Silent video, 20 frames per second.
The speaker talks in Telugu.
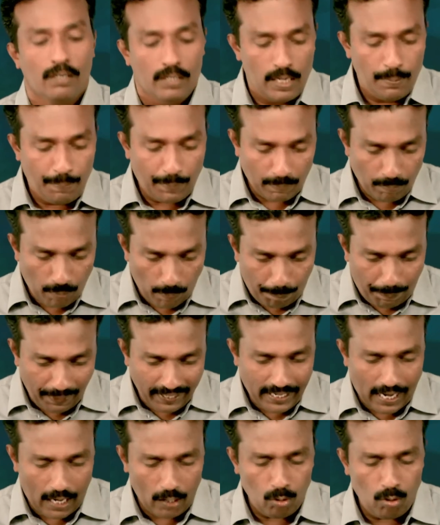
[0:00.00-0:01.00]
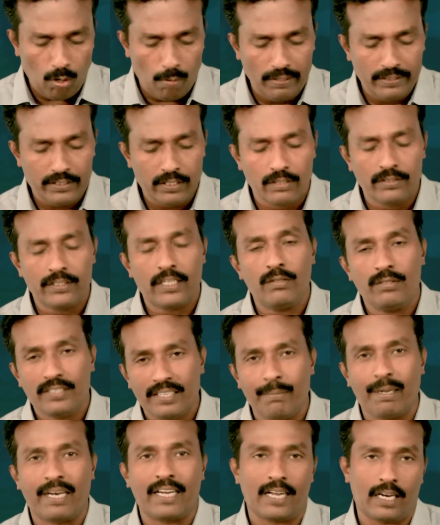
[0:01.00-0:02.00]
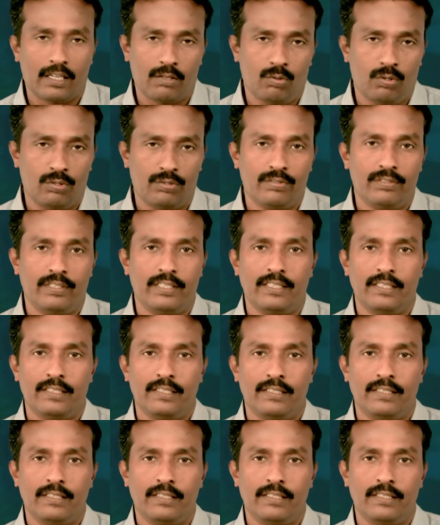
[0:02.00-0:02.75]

ఇప్పుడు ముప్పై నాలుగో వచనం చదివితే మనకు అర్థమవుతుంది